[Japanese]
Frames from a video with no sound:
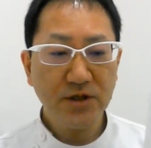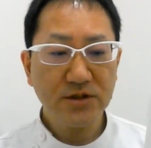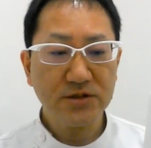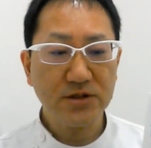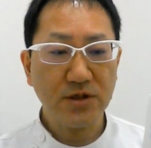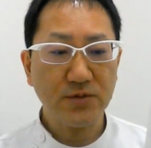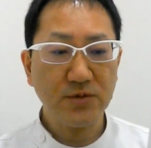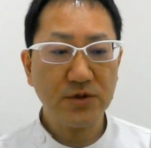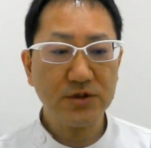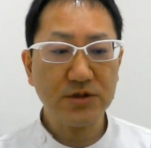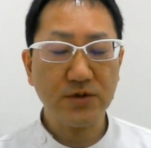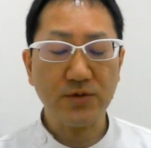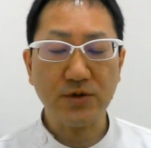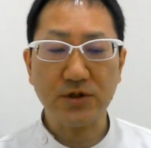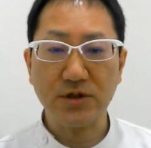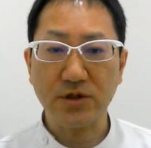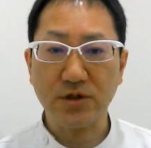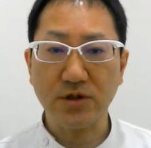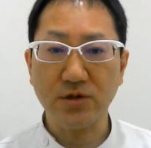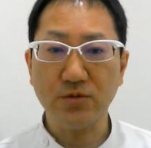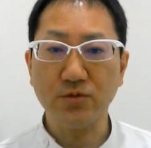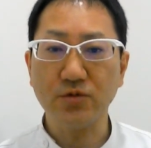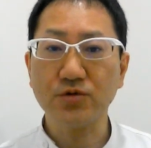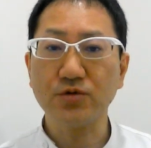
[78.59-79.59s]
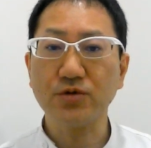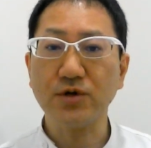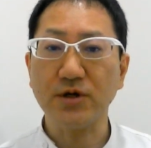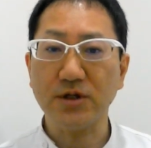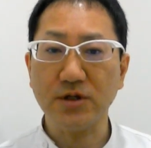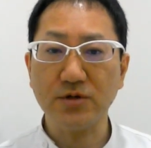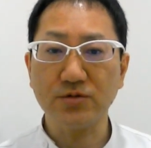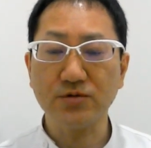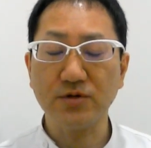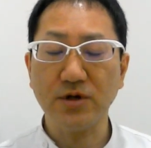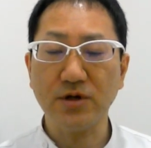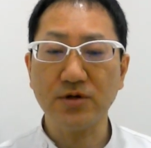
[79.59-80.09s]
様々な疑問とか
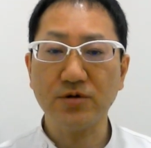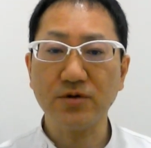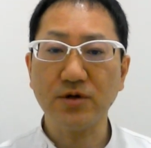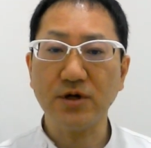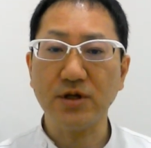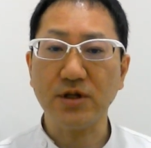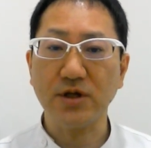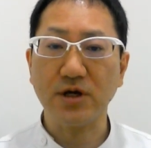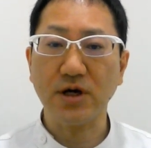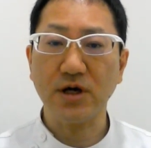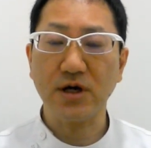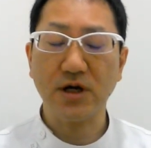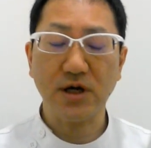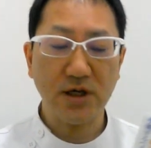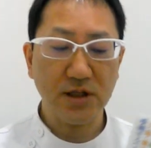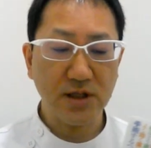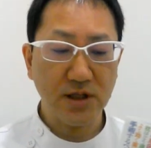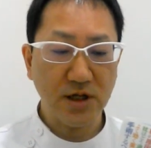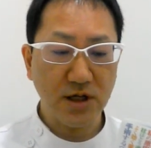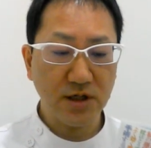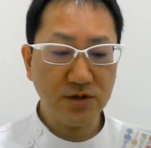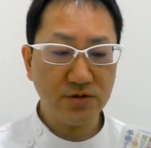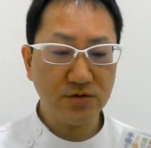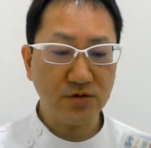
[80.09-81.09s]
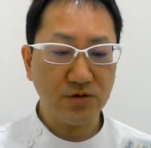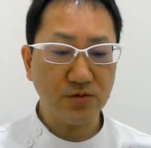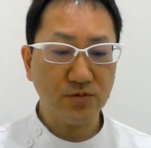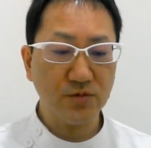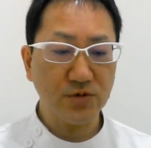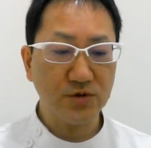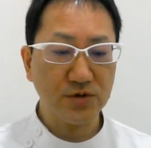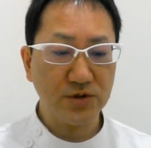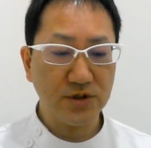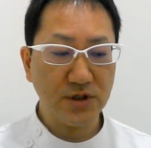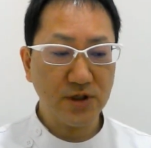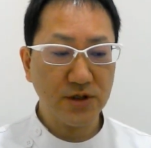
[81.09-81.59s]
ね、不安とかで抱えてはると
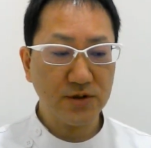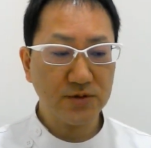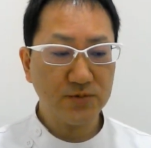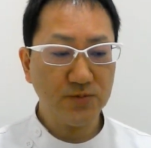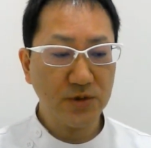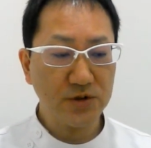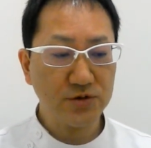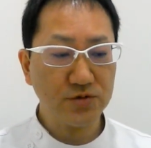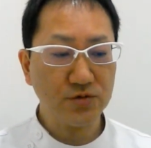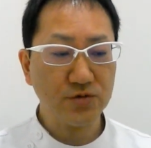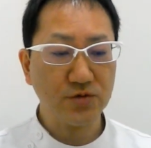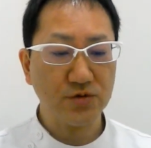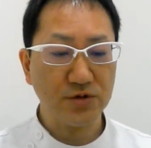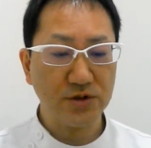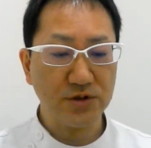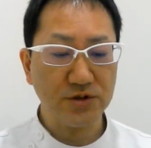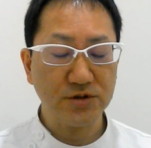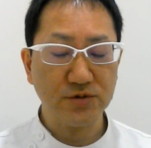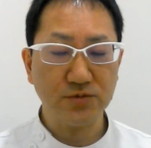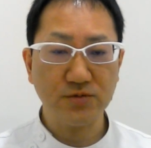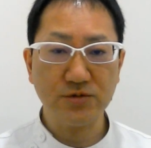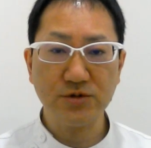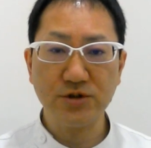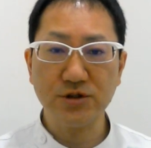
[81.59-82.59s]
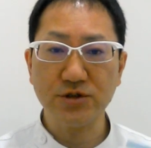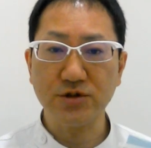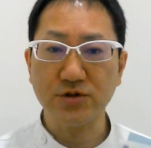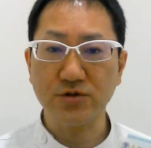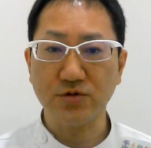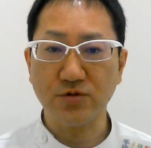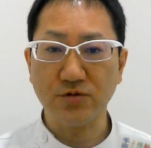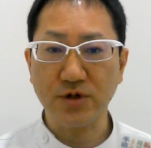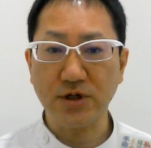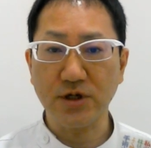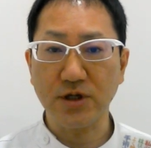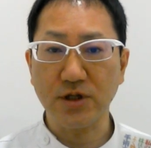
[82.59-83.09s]
思うんで、まあちょっとね、自分自身
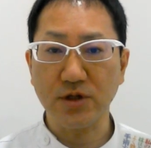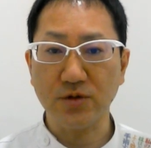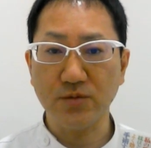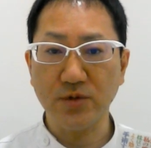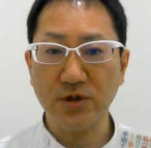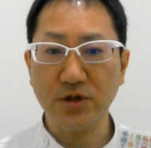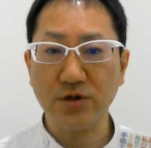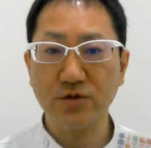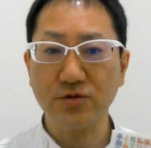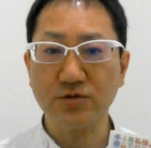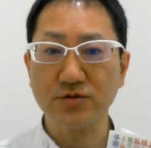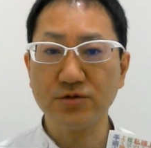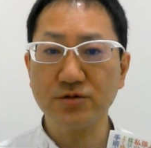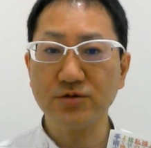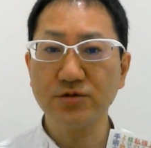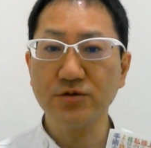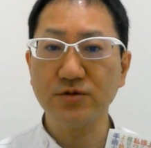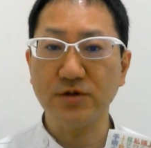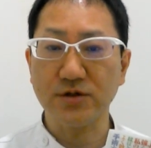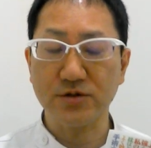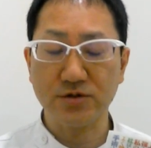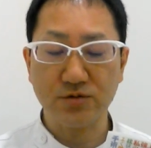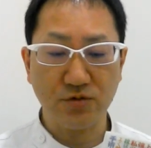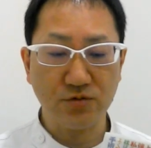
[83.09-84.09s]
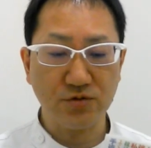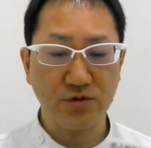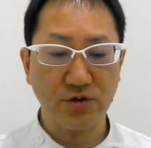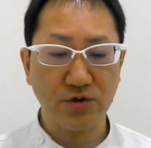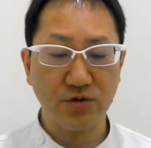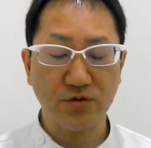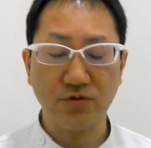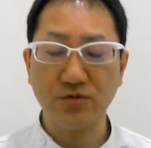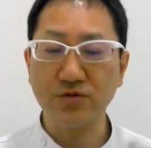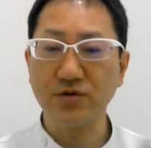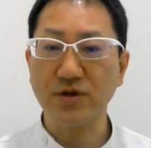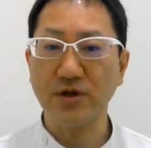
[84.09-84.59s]
のお体勉強するにはすごくい
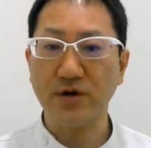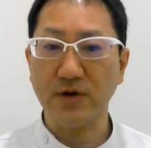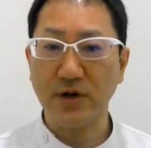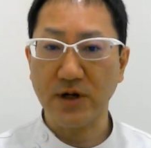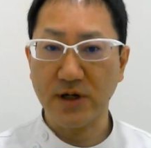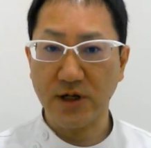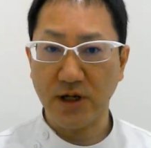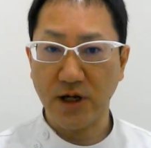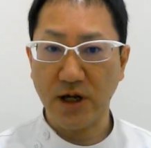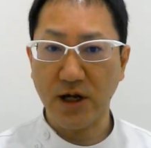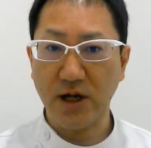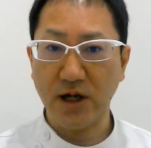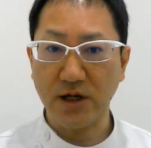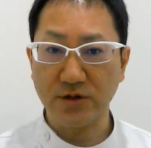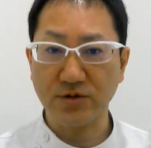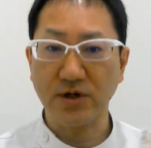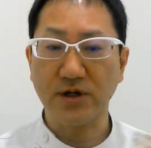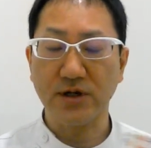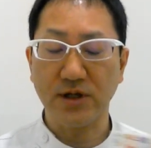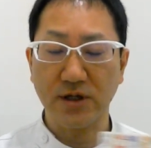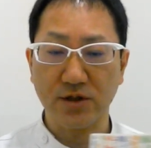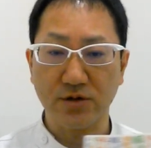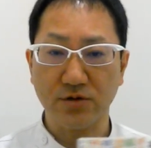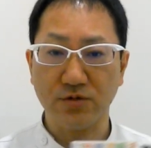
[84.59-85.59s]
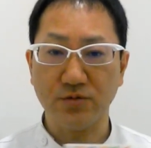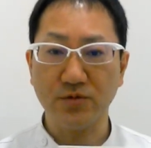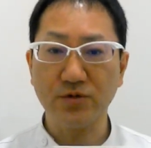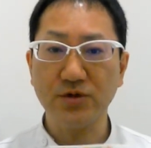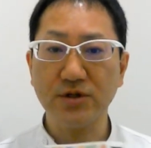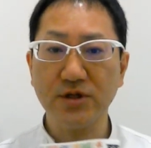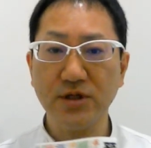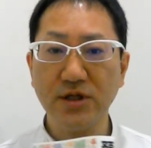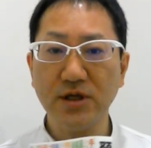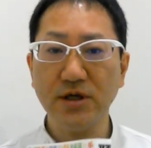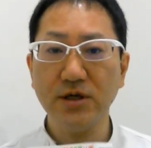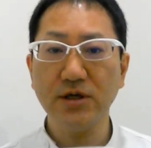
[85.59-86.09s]
い本ではあるかなと
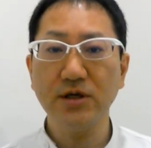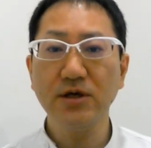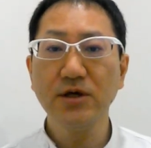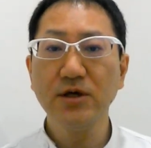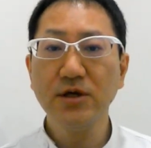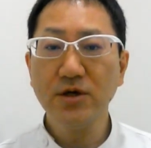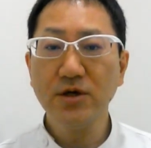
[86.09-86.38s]
思って、